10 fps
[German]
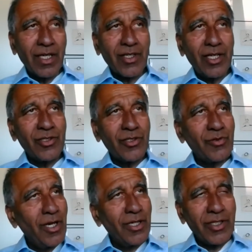Das heißt,
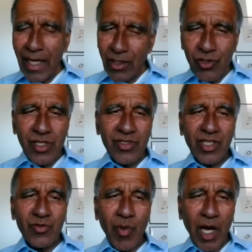technisch ist
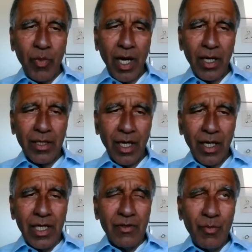das machbar,
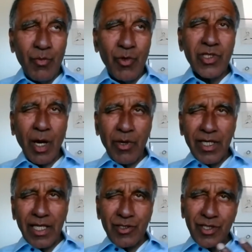ja. Wir müssen aber
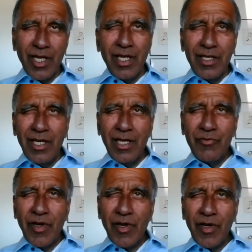jetzt
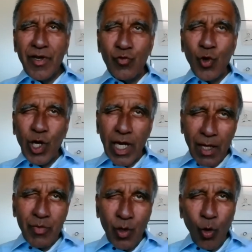versuchen, von
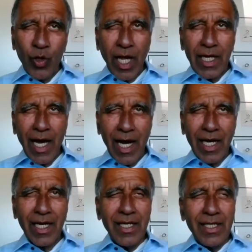kleinen
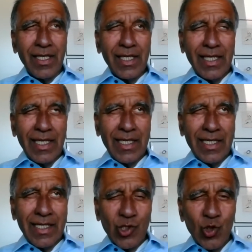Pilotanlagen
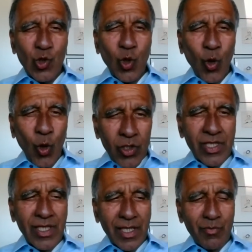zu
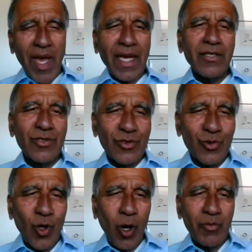größeren Mengen zu
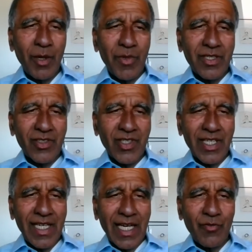kommen, damit das
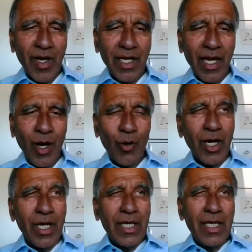dann irgendwann auch
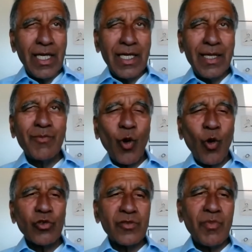äh, im
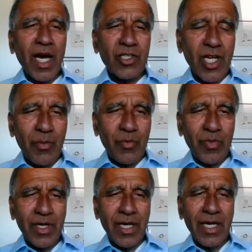großen Maßstab
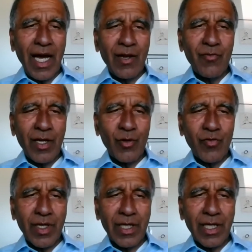äh, Anwendung
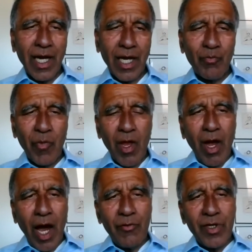finden kann.
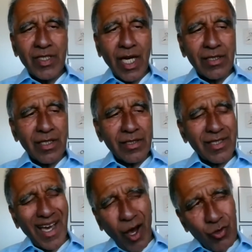Aber wie gesagt,
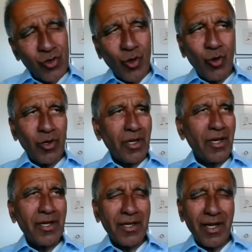das Rausholen,
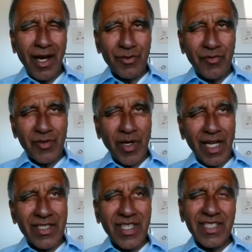äh, also was man
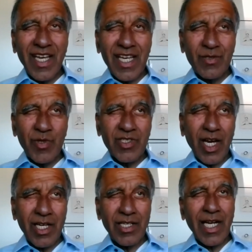als CCS
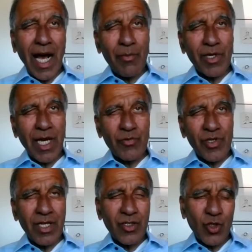bezeichnet, Carbon
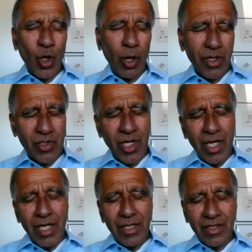Capture and Storage,
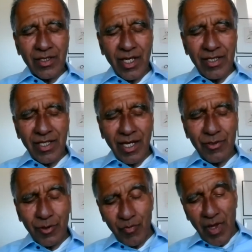das heißt
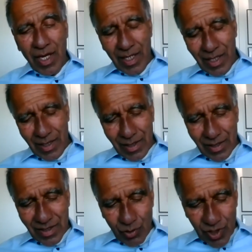also
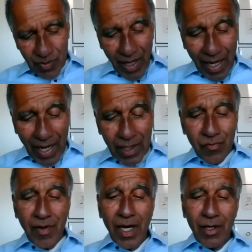CO2
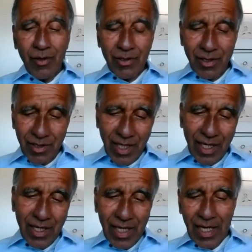einfangen und, und
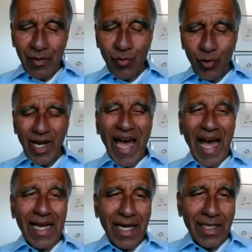dann irgendwo
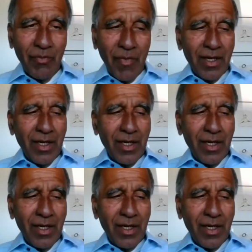lagern,